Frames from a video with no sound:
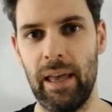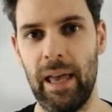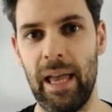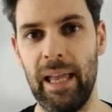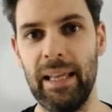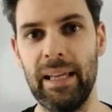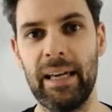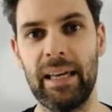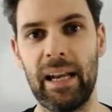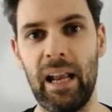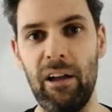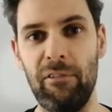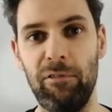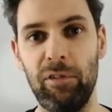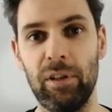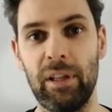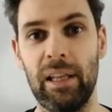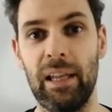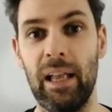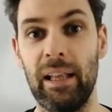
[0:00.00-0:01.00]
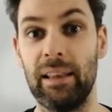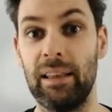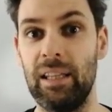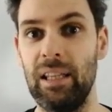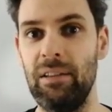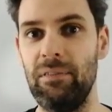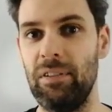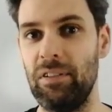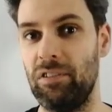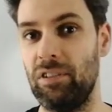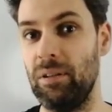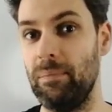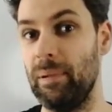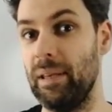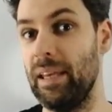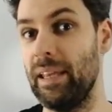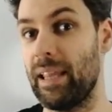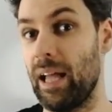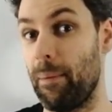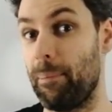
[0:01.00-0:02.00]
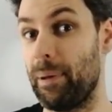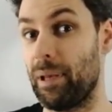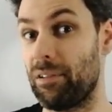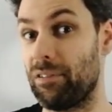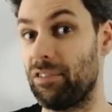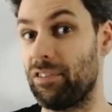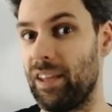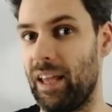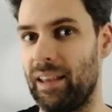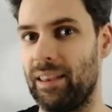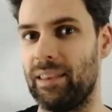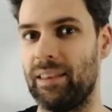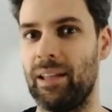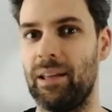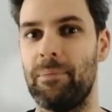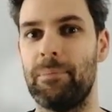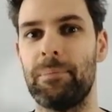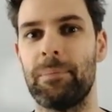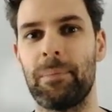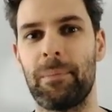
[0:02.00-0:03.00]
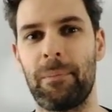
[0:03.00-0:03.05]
è il grafo della divisibilità per 7.